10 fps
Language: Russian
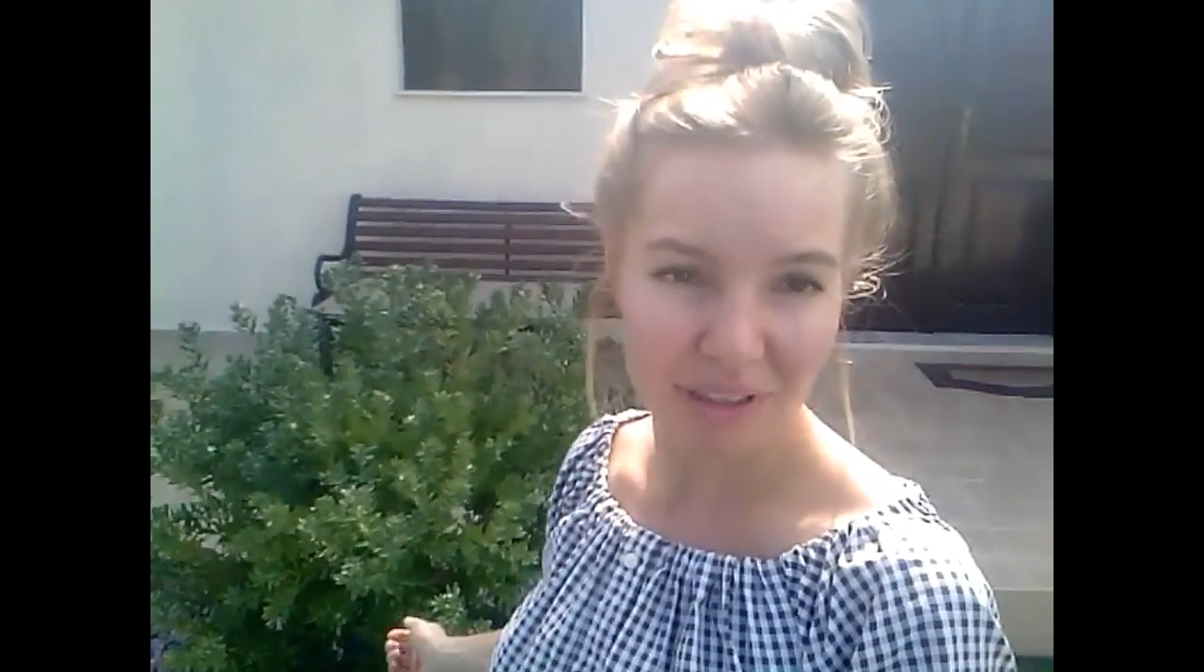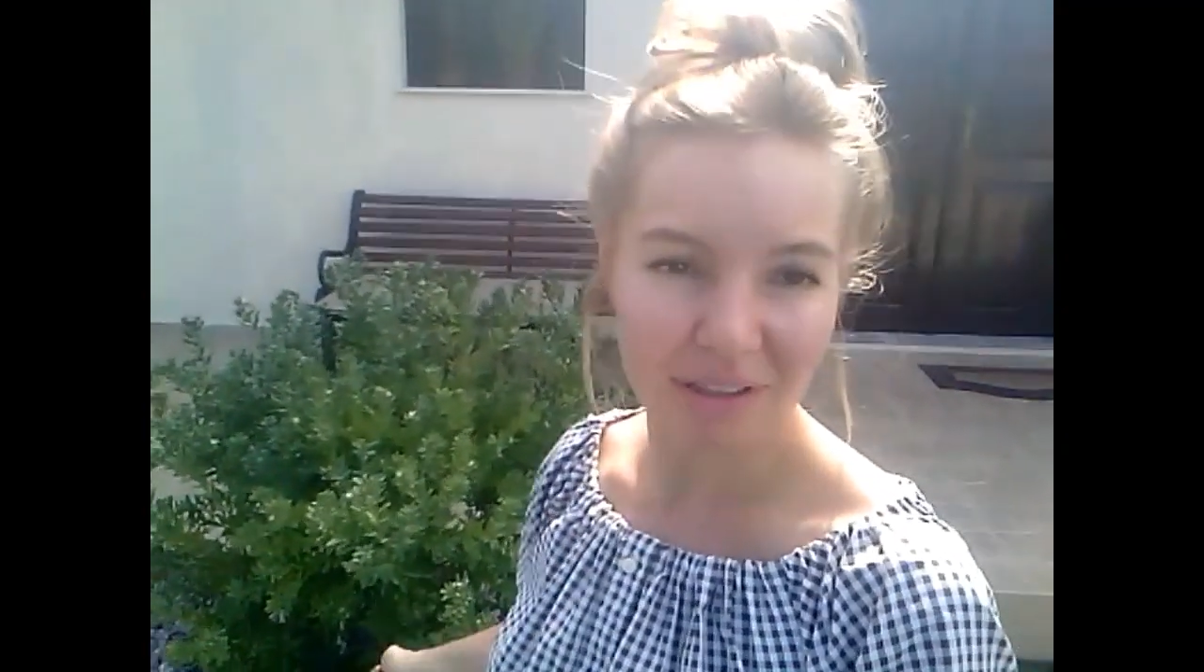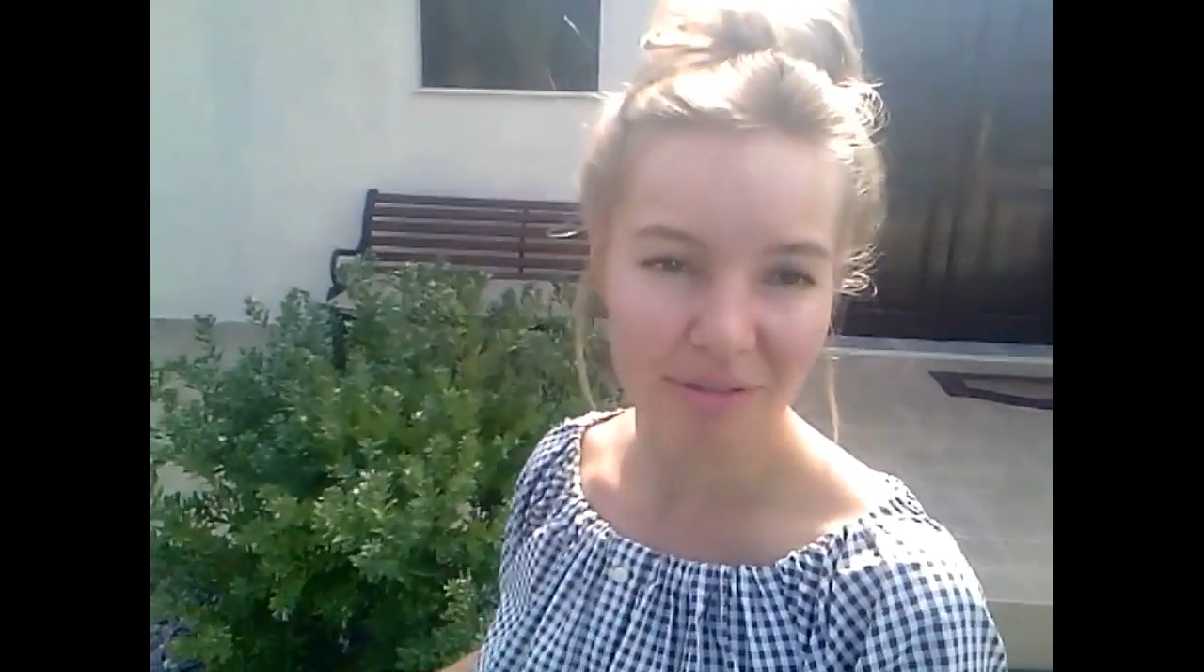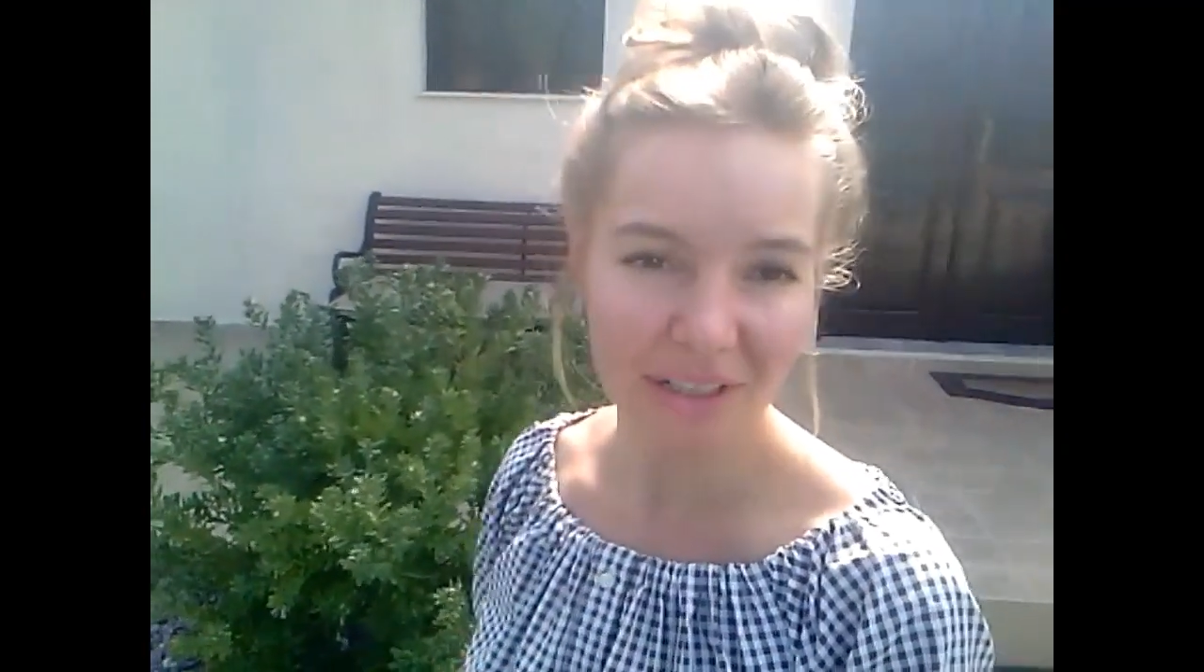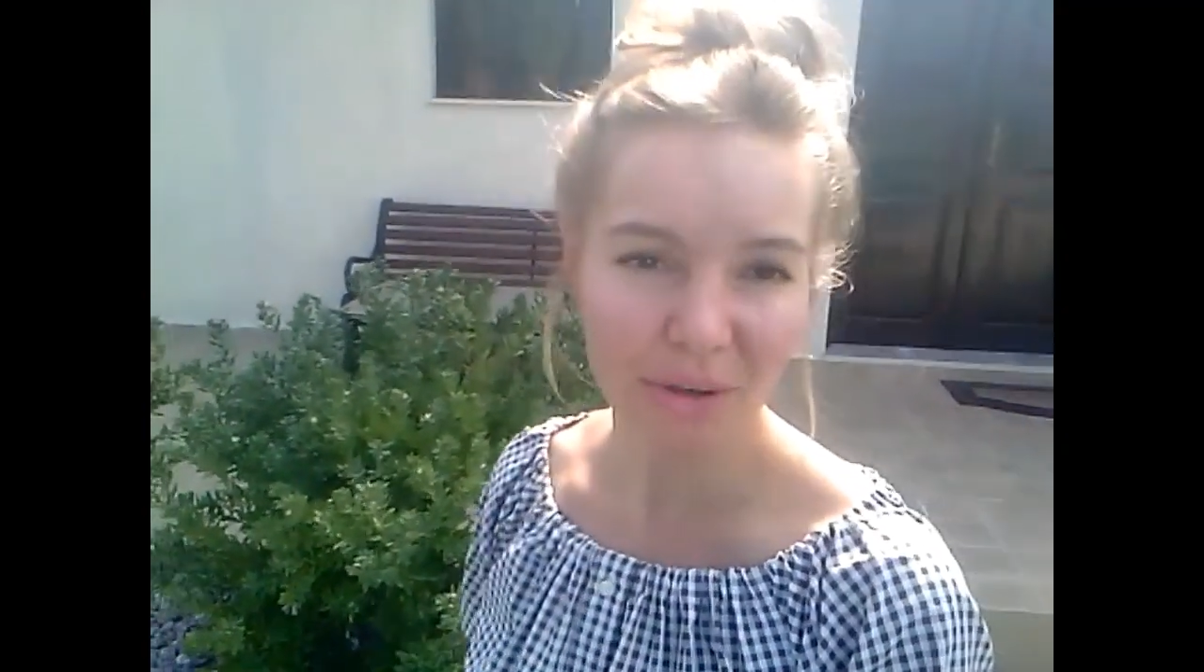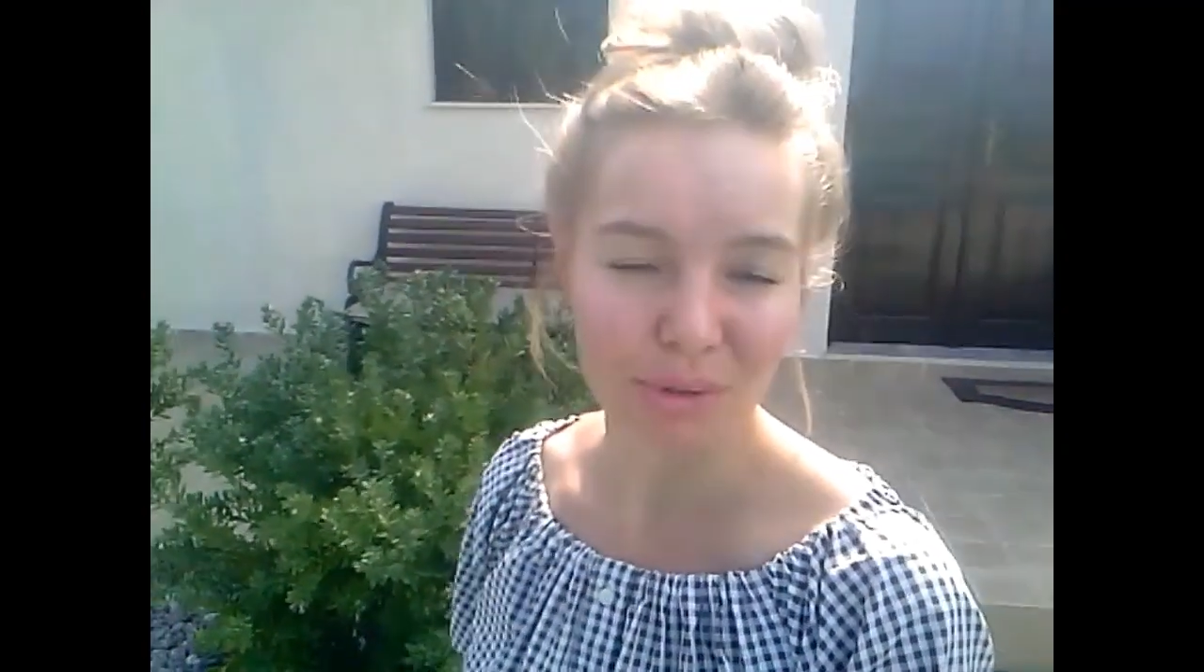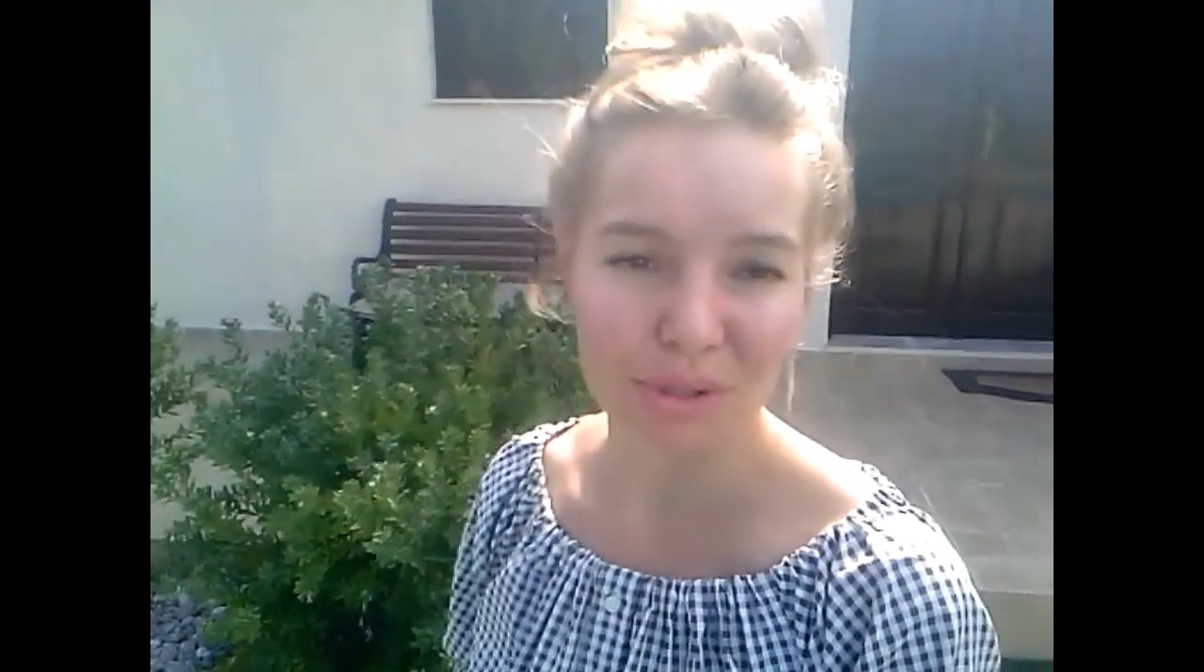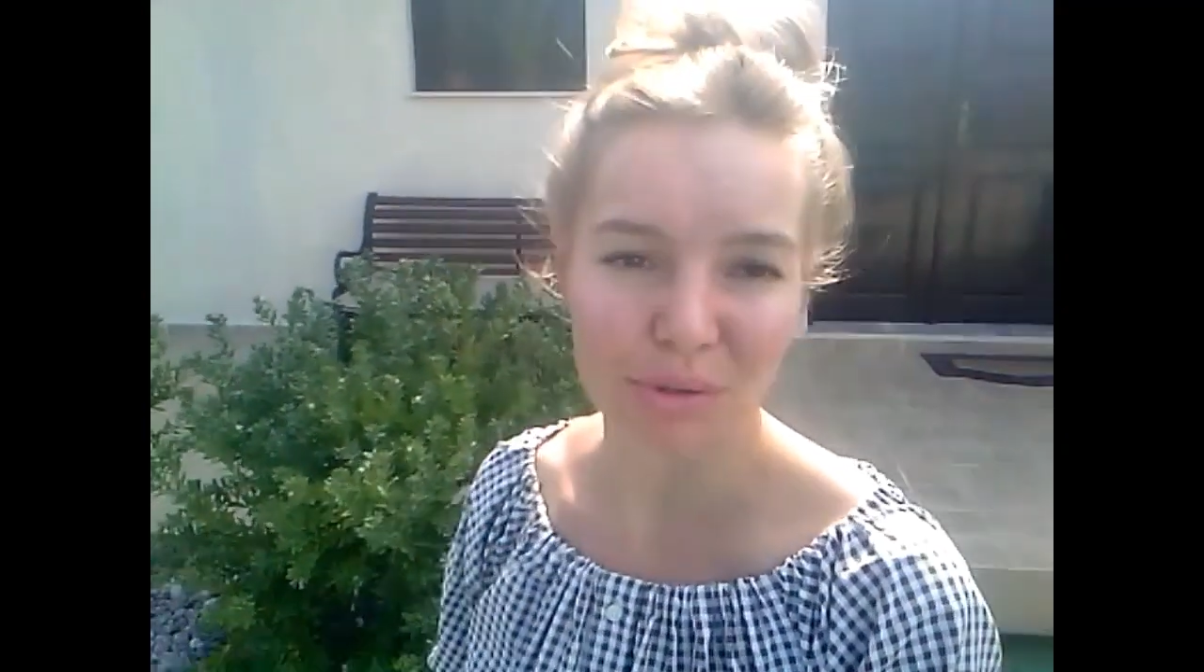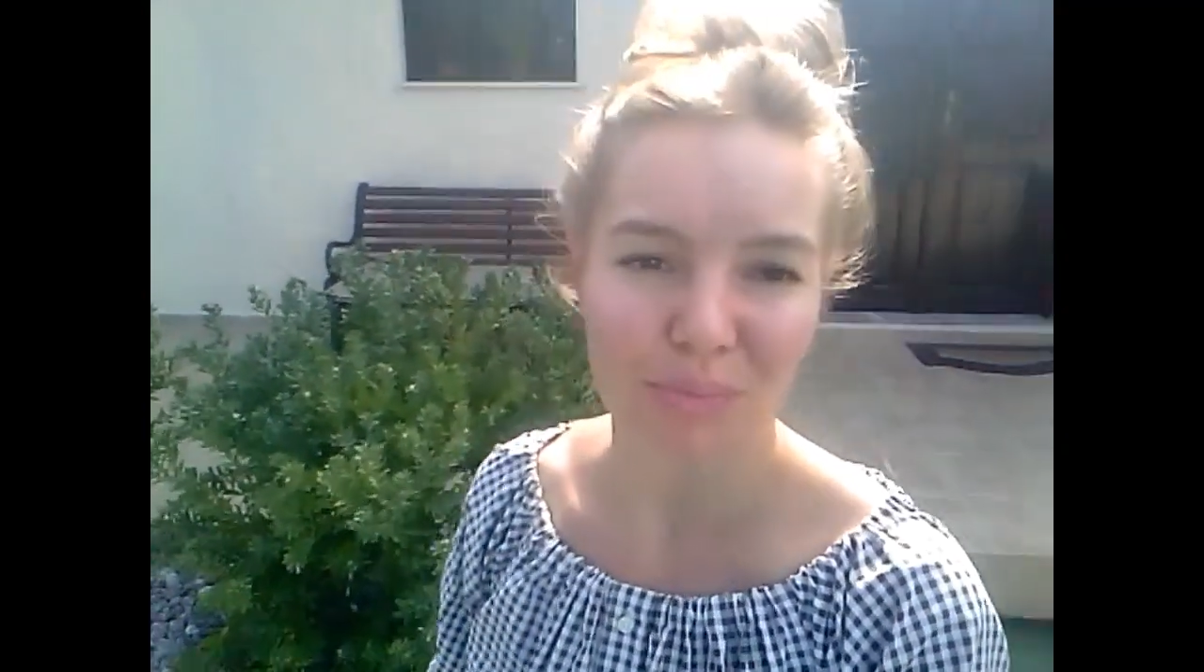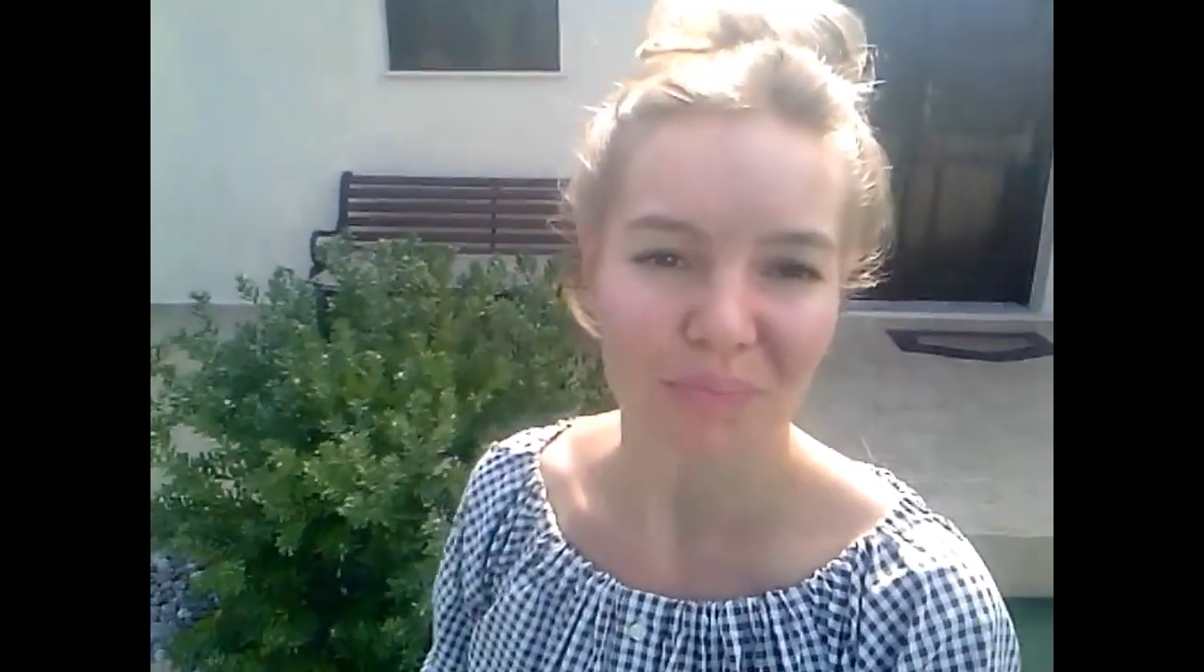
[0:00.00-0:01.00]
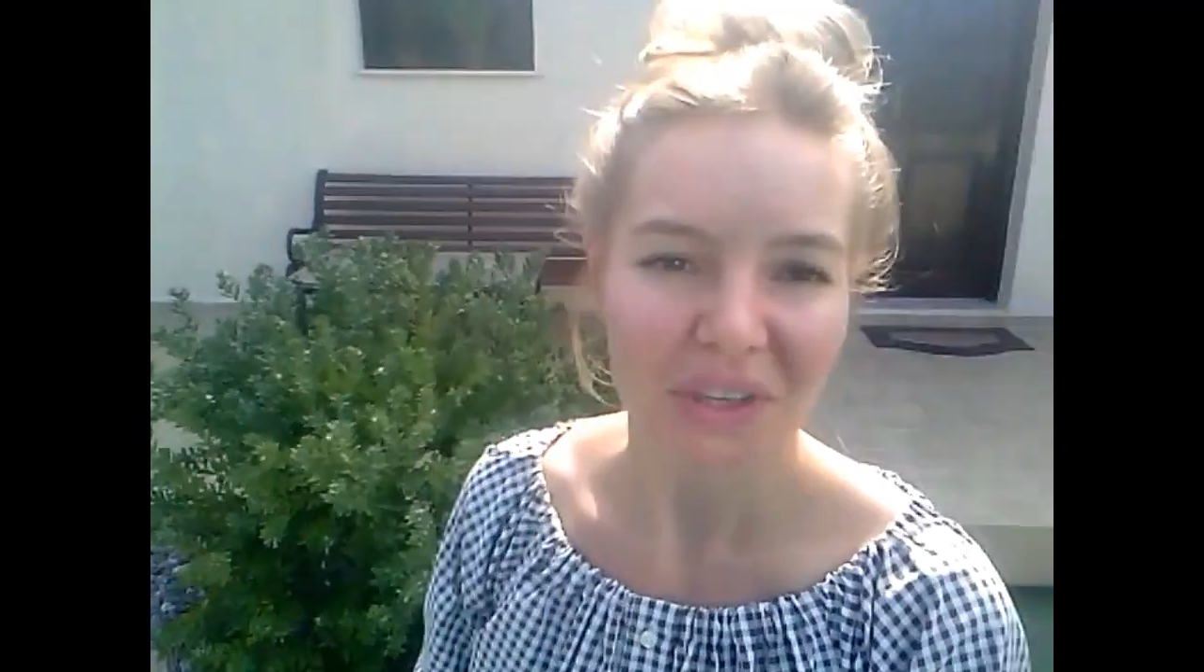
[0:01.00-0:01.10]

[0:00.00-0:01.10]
и это вторая осень.